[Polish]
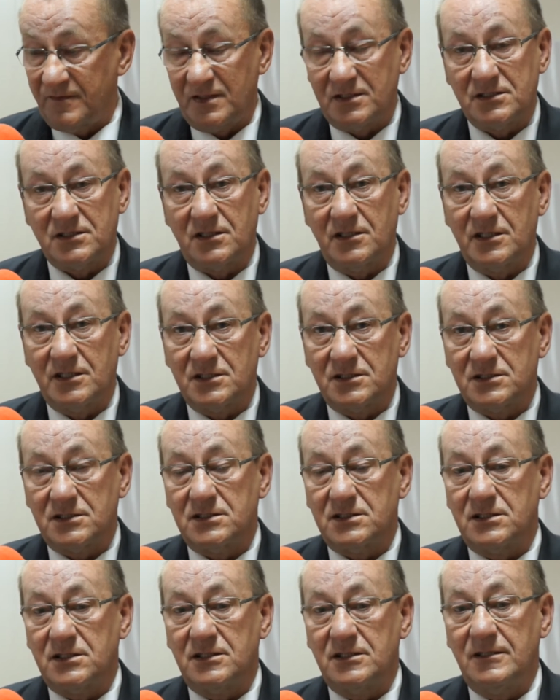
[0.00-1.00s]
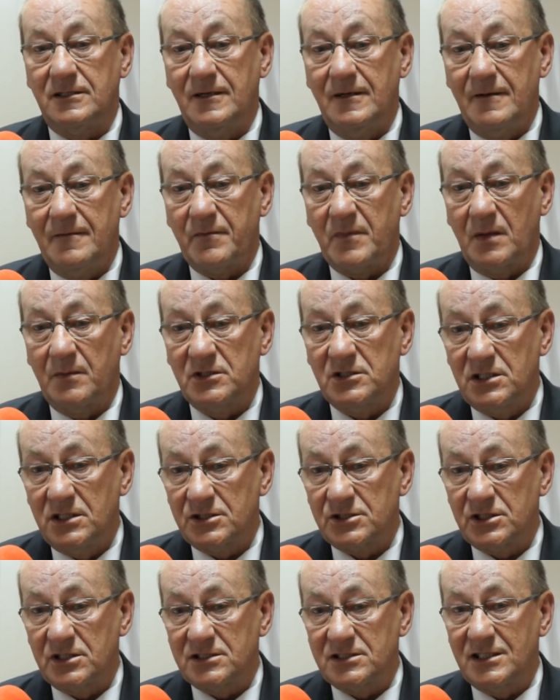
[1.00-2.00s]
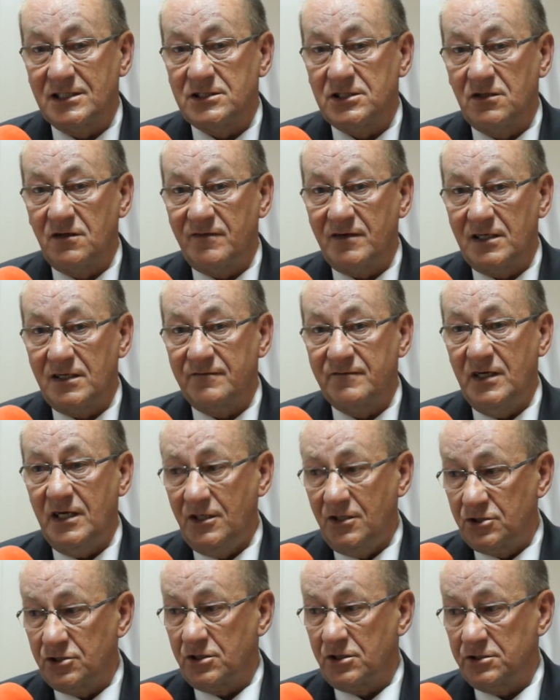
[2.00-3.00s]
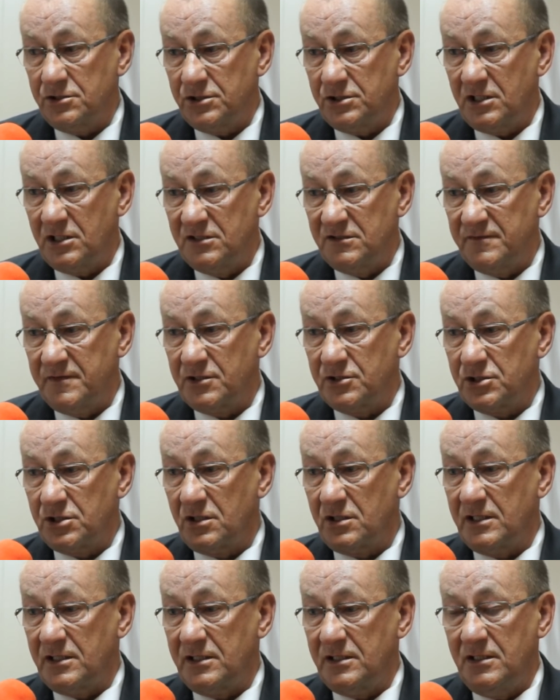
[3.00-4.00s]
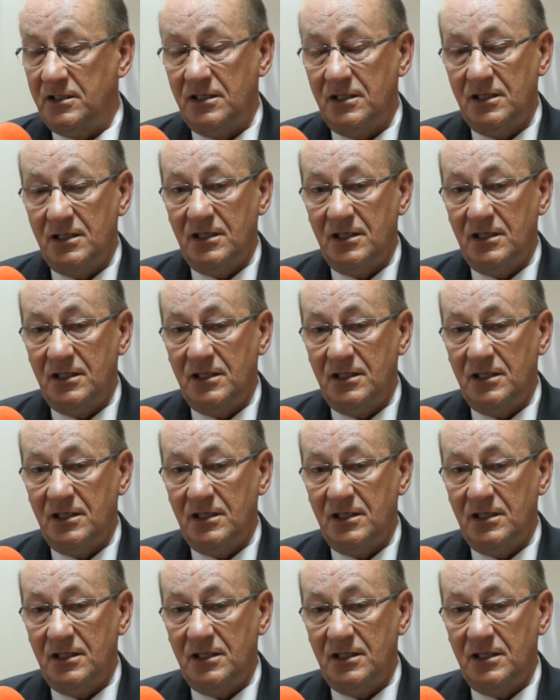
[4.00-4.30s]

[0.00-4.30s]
więc to jest, no myślę, że zdecydowana większość tej zwiększonej